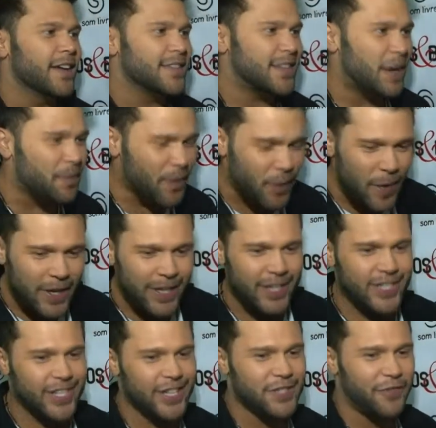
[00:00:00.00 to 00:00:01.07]
Sempre uma
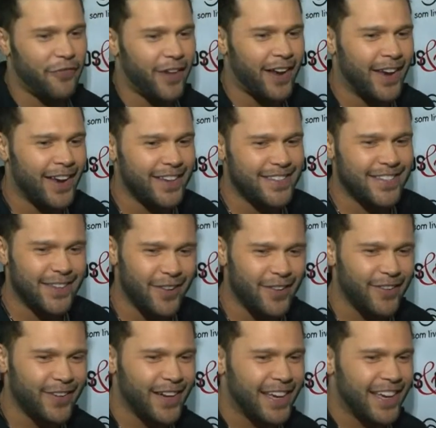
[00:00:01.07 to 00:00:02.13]
energia diferente,
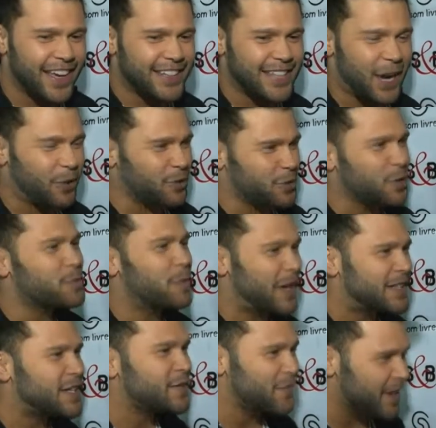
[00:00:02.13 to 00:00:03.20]
então isso é gostoso
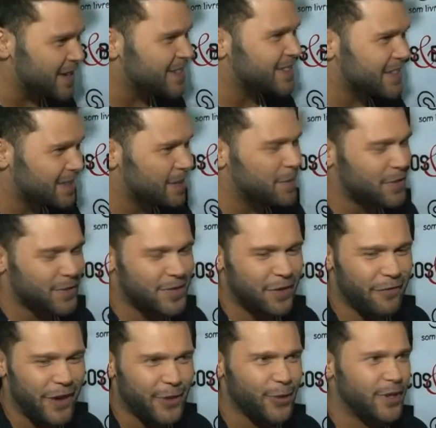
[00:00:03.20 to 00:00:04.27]
para esses fãs, exatamente o que
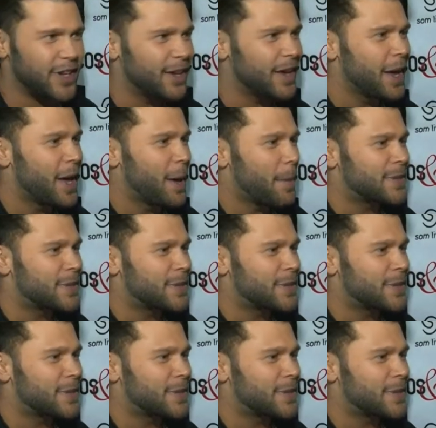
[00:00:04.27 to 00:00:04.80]
você falou, que